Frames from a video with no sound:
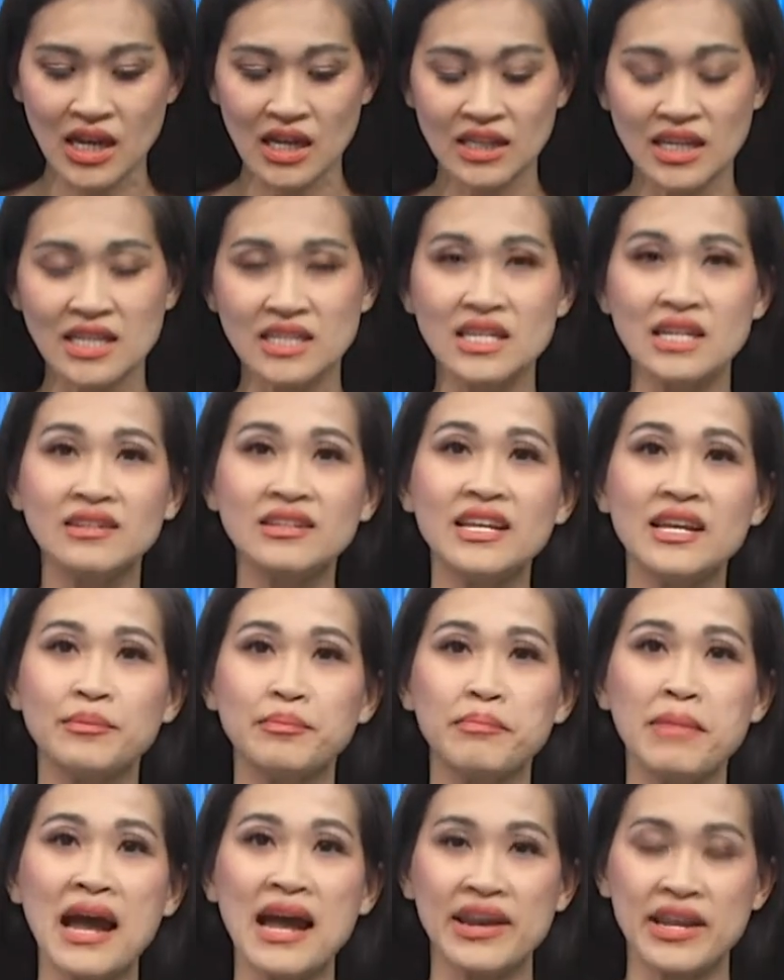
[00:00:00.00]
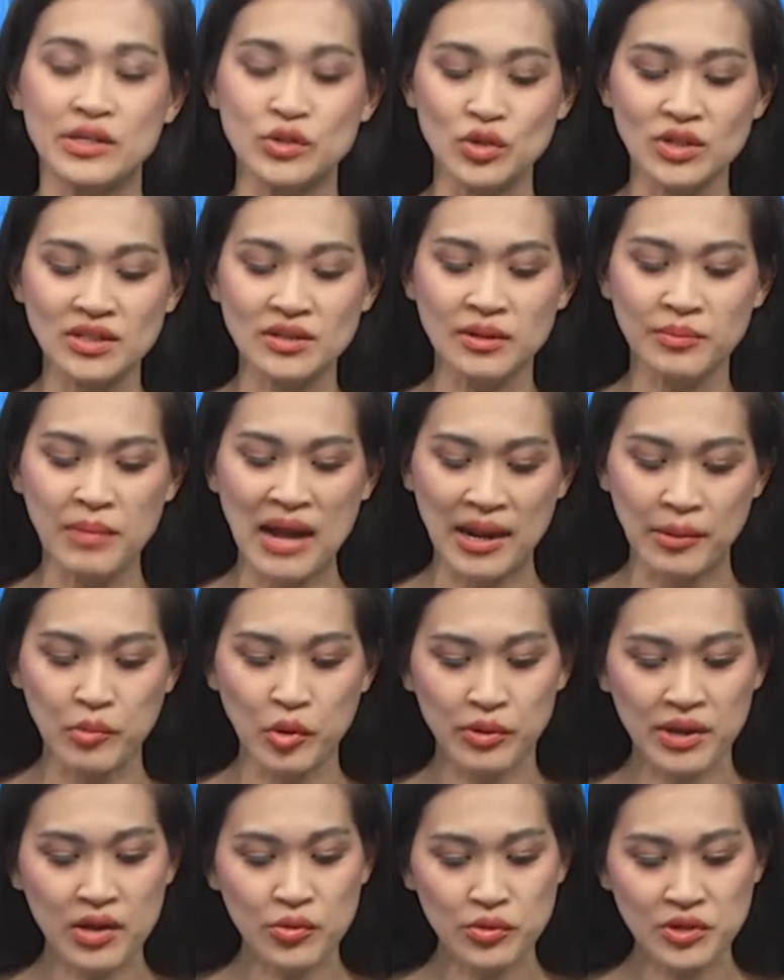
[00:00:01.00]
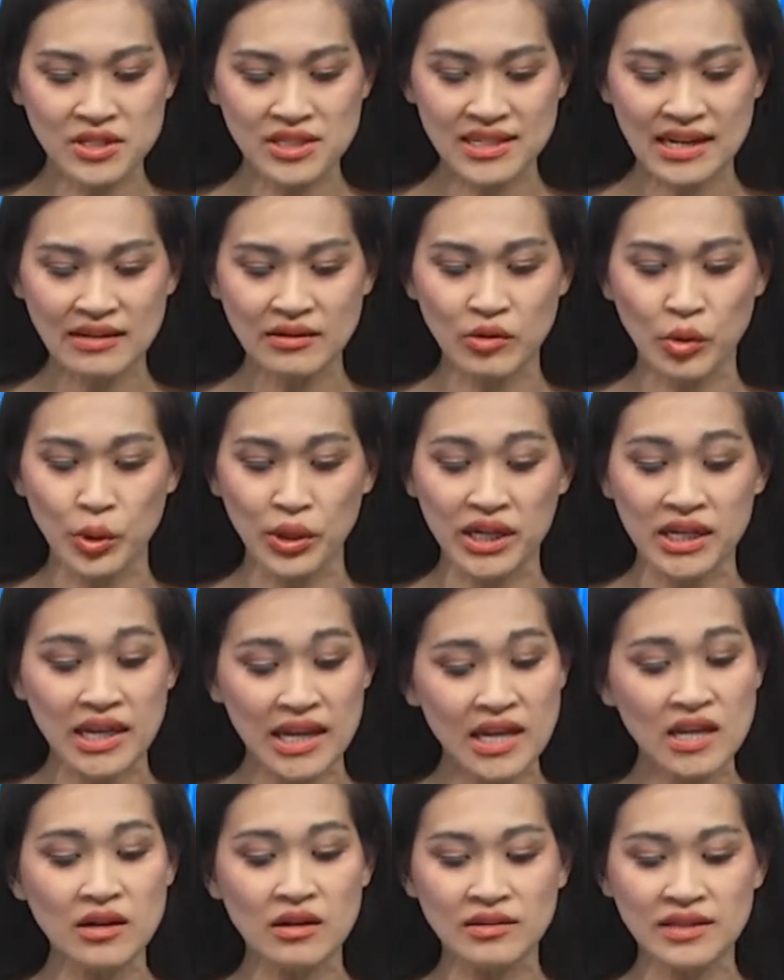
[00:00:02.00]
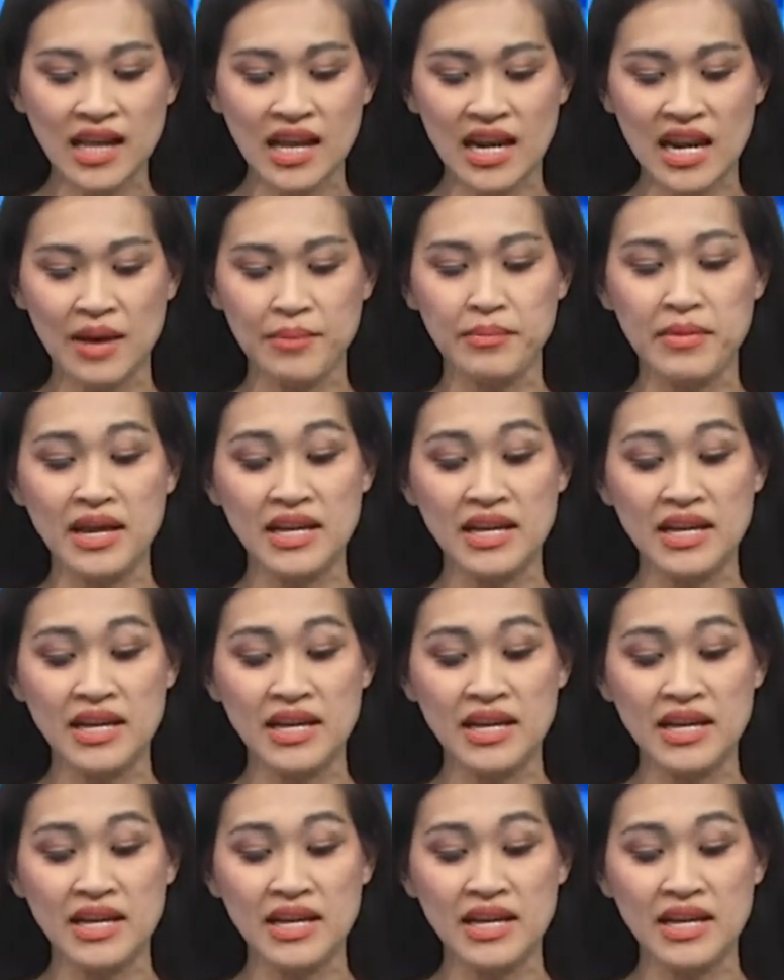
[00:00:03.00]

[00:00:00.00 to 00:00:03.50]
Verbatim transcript: Thì nhân dịp bà đã xuất nhân bạn một cái cuốn sách hồi ký có tên là